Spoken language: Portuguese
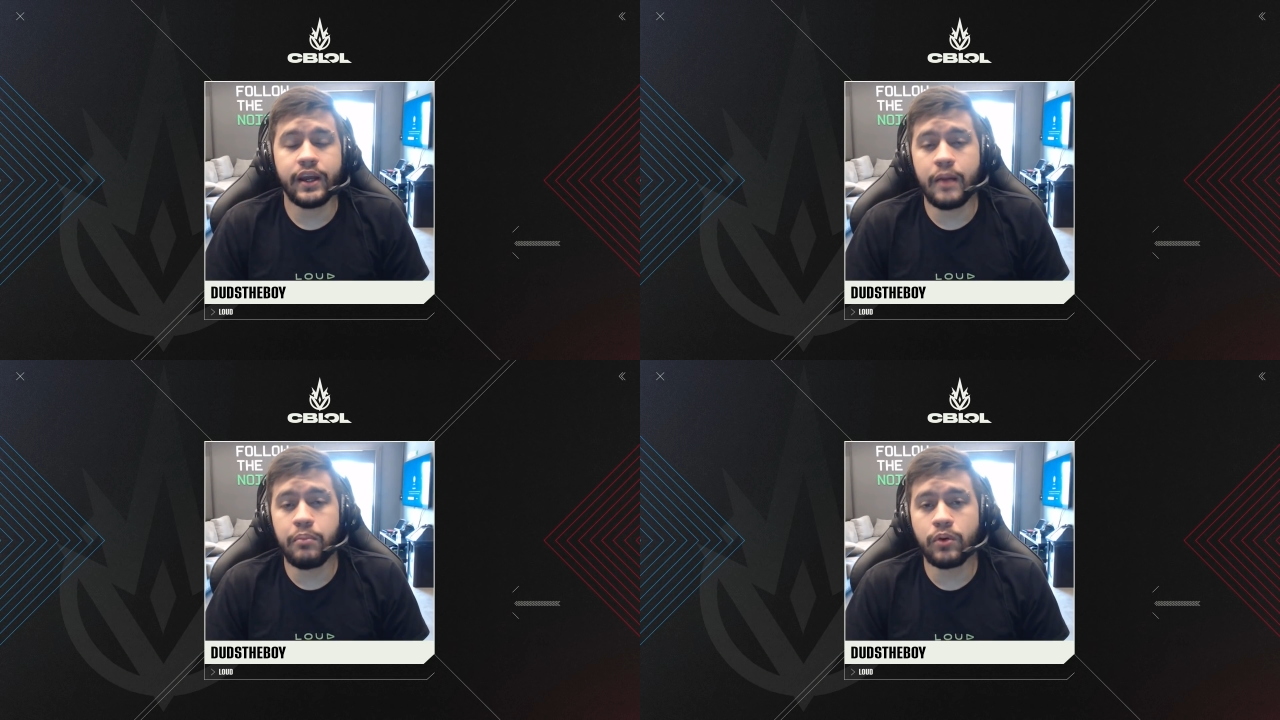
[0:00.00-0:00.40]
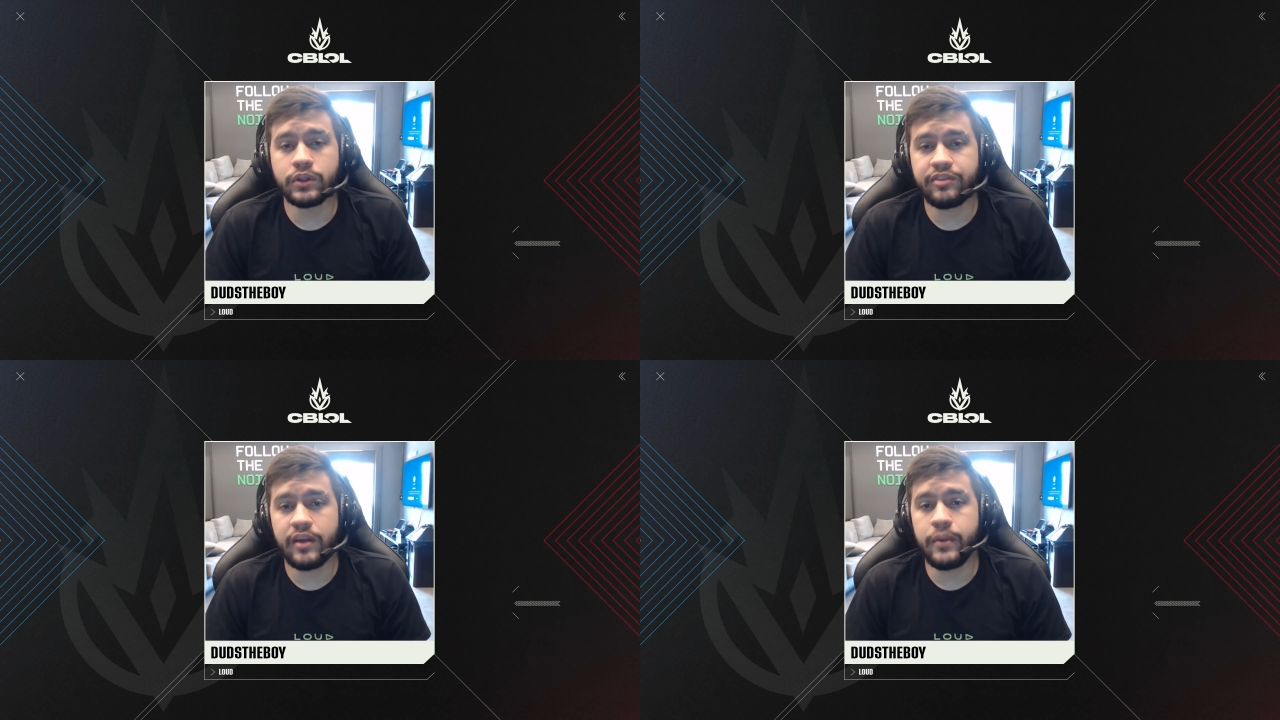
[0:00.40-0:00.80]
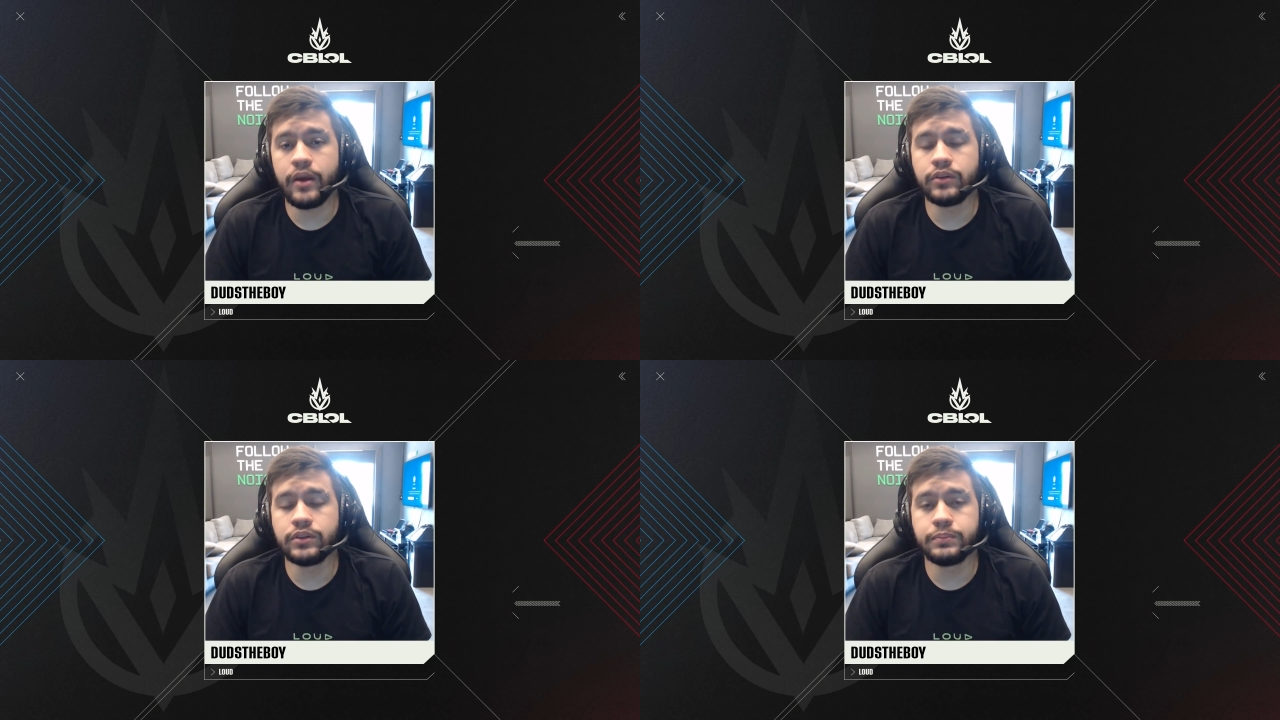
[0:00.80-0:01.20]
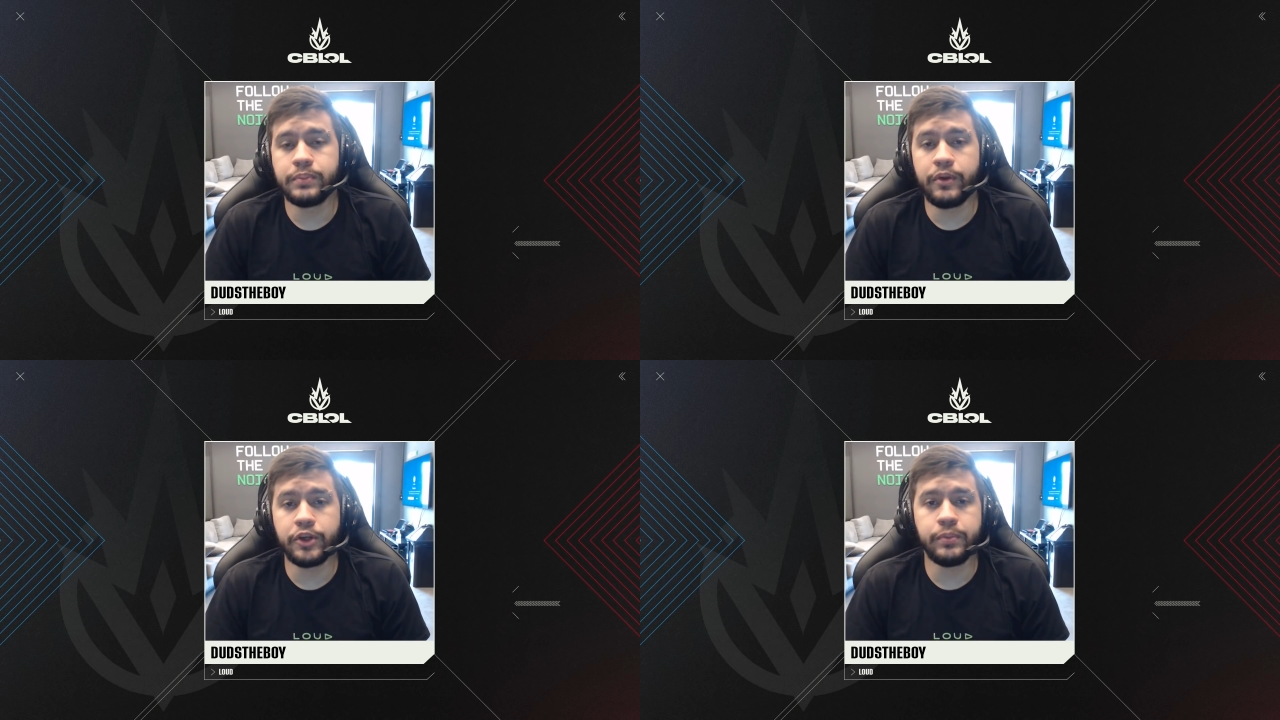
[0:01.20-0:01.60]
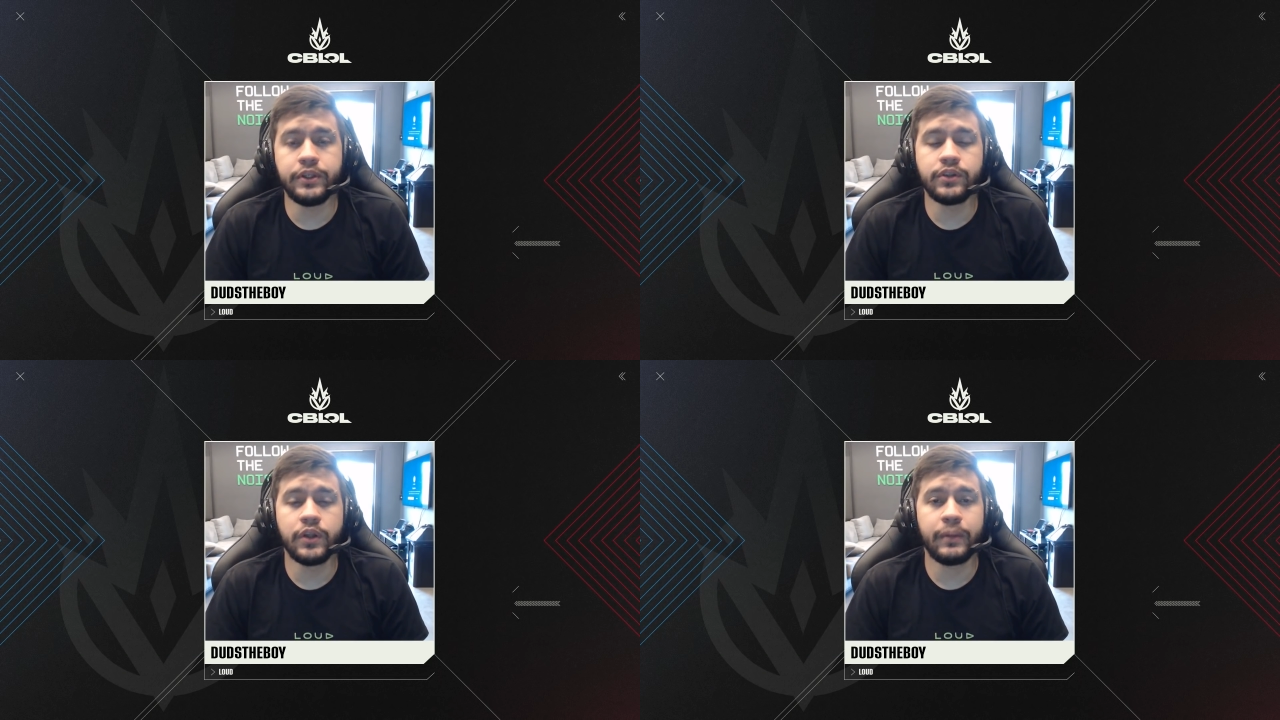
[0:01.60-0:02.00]
que era Cabum contra o Flamengo no primeiro
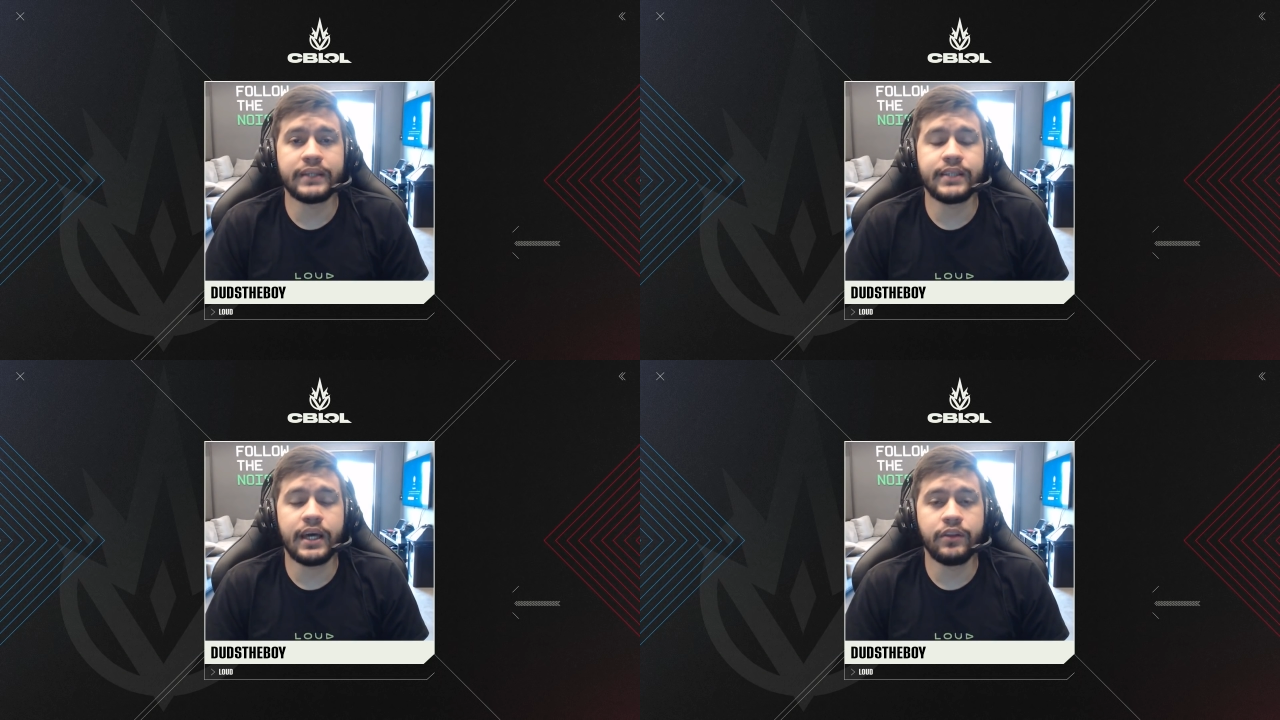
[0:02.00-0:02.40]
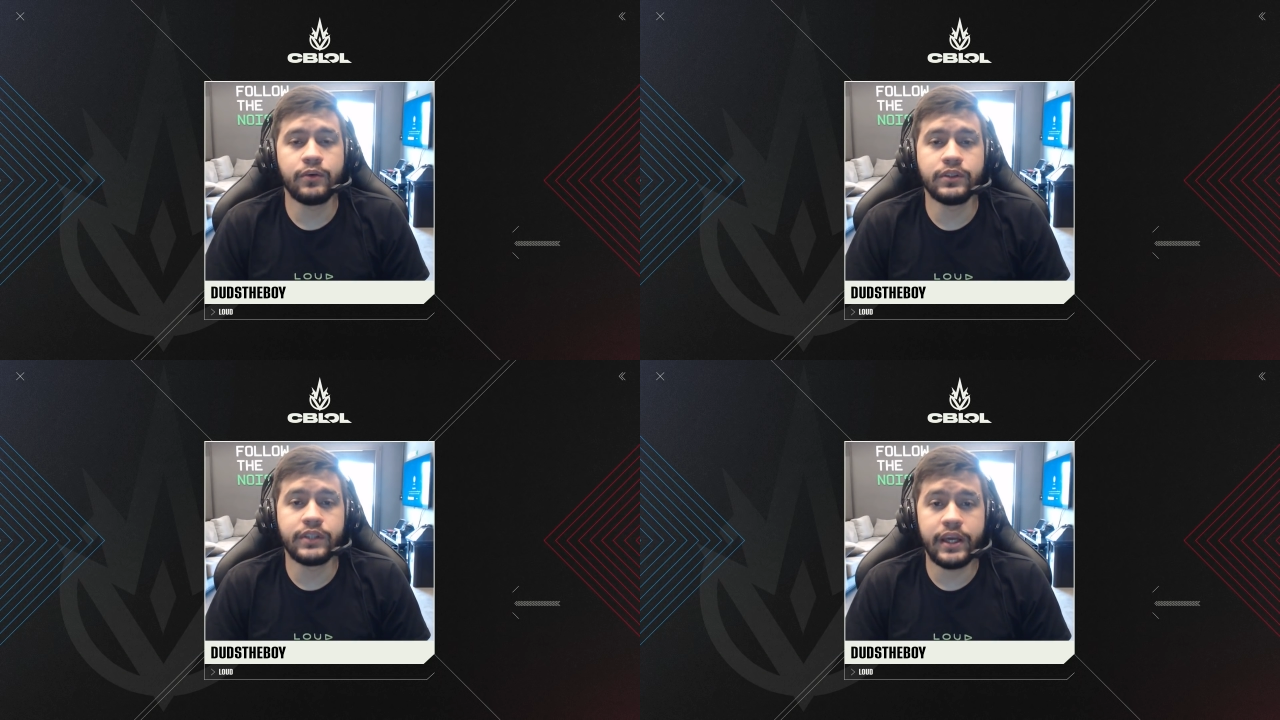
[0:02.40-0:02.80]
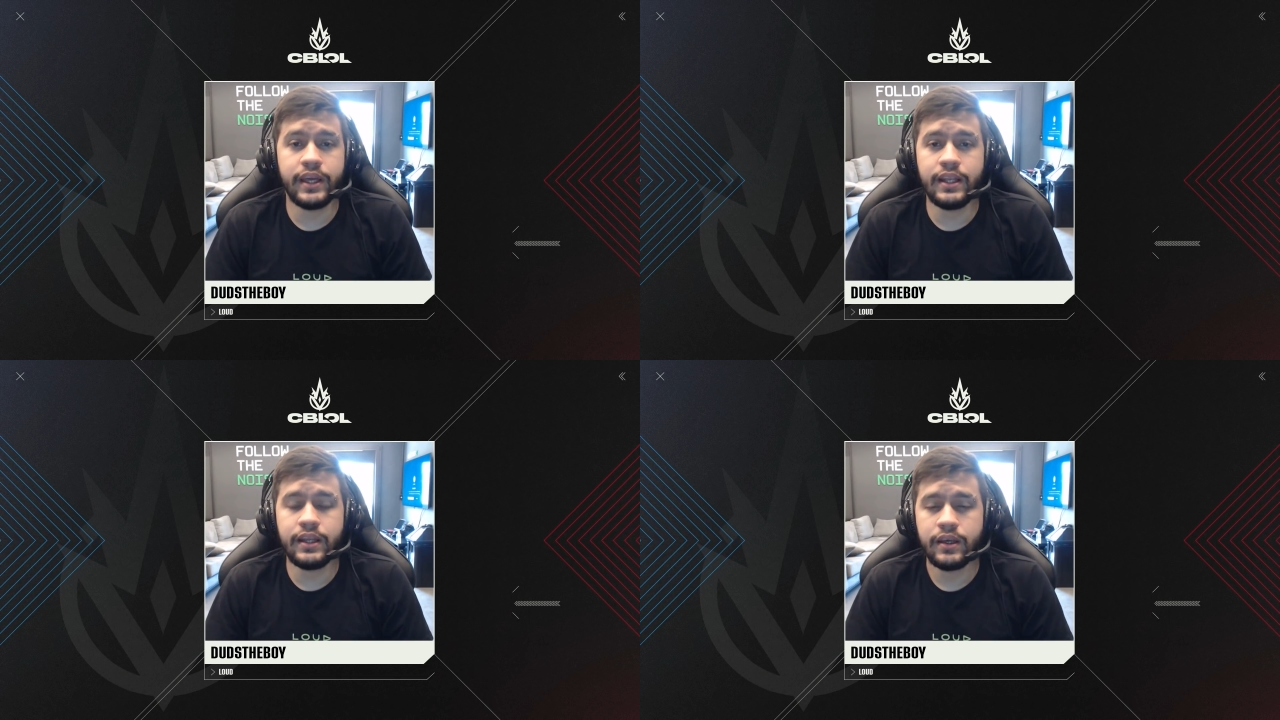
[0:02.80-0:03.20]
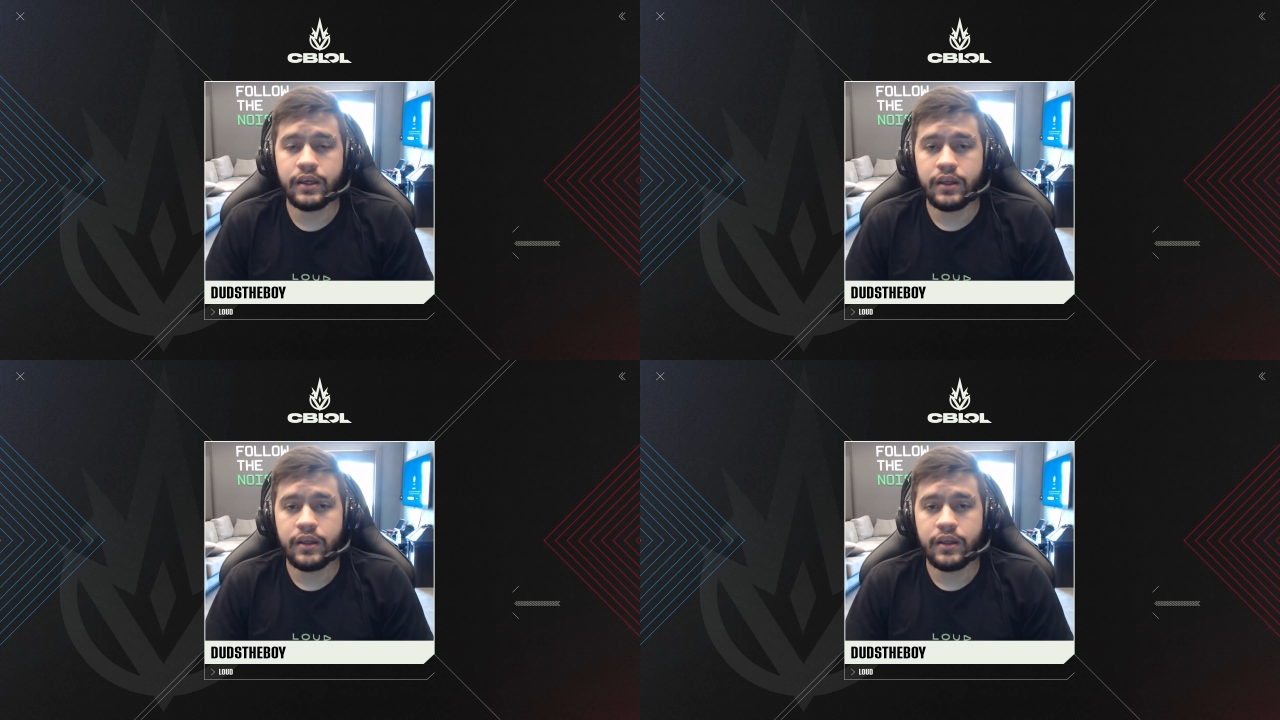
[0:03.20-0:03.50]
split do ano passado contra ele,